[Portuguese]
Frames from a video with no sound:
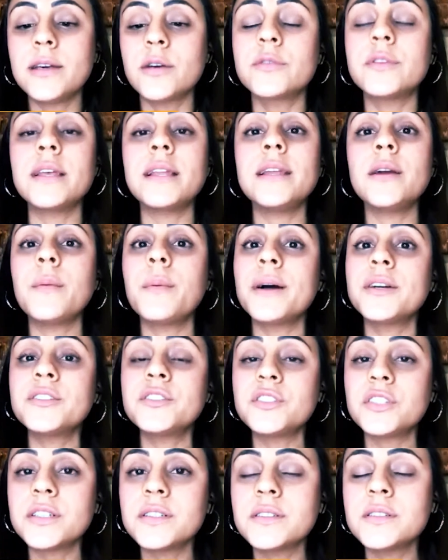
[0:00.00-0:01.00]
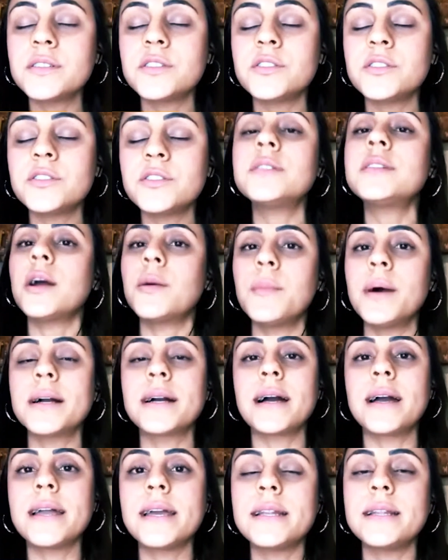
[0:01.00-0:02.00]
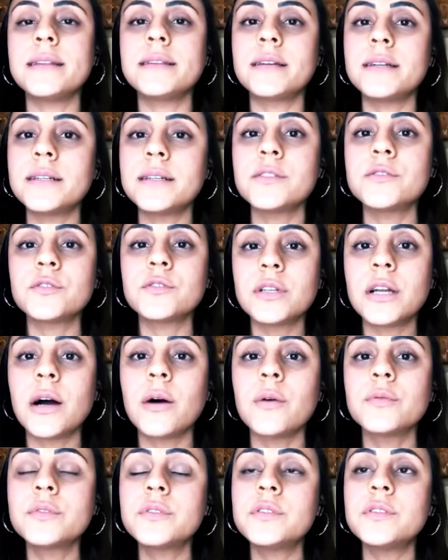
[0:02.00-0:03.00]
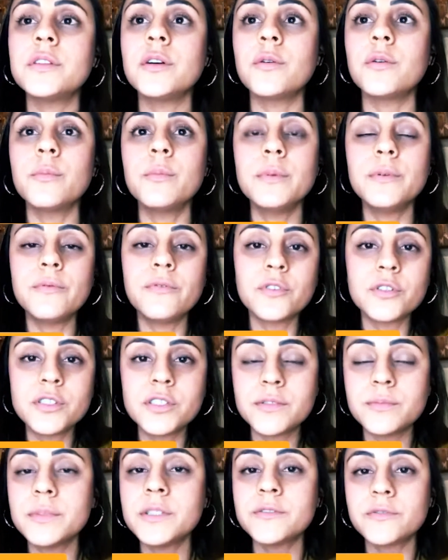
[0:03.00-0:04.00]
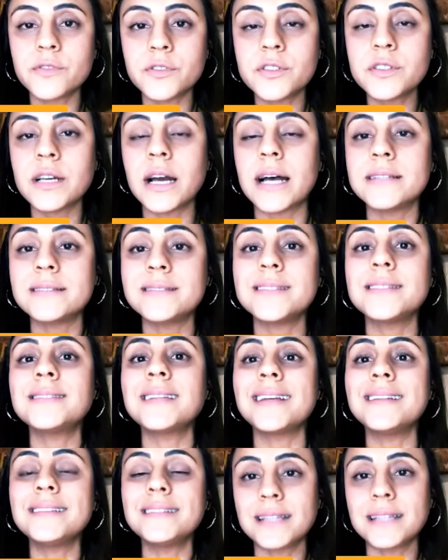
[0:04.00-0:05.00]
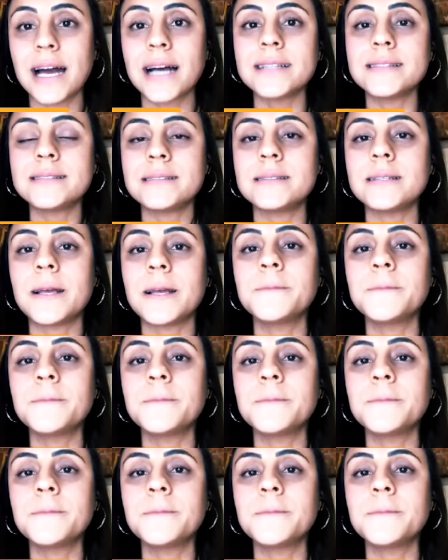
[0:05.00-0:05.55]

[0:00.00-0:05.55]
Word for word: e que eu teria uma chance de ter uma carreira internacional se eu me, for, me esforçasse e tentasse,